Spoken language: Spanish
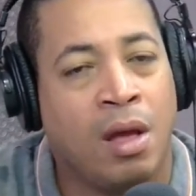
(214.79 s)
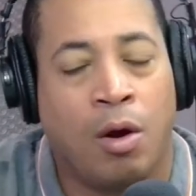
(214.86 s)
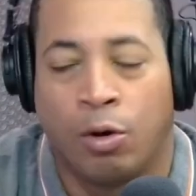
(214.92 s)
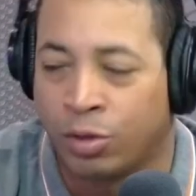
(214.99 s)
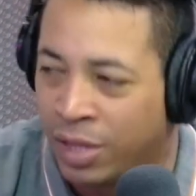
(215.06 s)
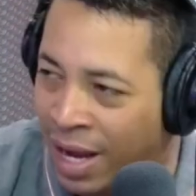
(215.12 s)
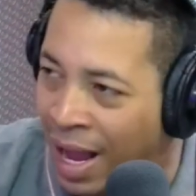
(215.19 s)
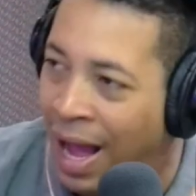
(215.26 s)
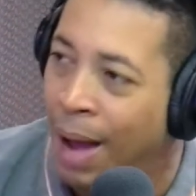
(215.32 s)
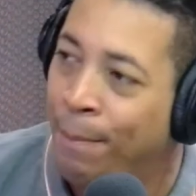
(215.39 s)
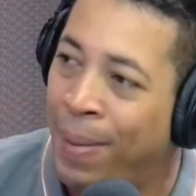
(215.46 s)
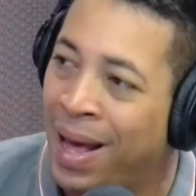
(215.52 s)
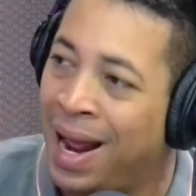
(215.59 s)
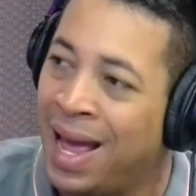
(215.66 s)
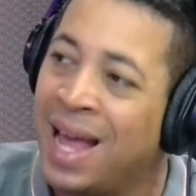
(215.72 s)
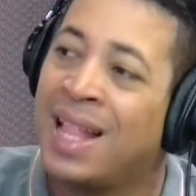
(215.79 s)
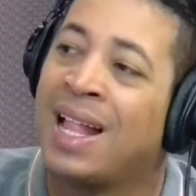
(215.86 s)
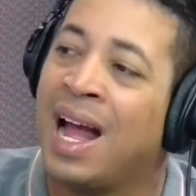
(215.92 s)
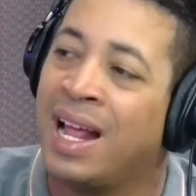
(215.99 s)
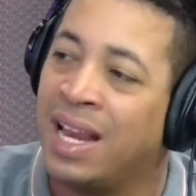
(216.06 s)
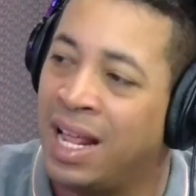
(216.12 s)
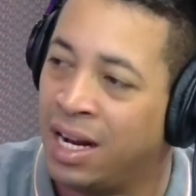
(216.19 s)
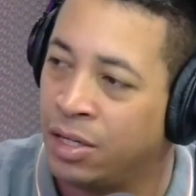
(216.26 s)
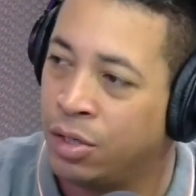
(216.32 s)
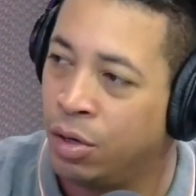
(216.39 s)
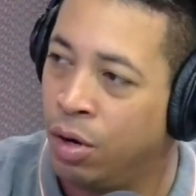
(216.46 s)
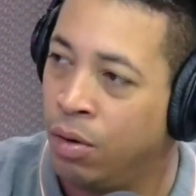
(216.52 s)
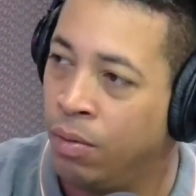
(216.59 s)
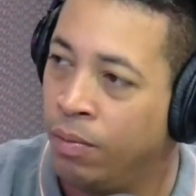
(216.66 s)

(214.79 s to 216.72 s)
O sea, para esta generación. Dentro de las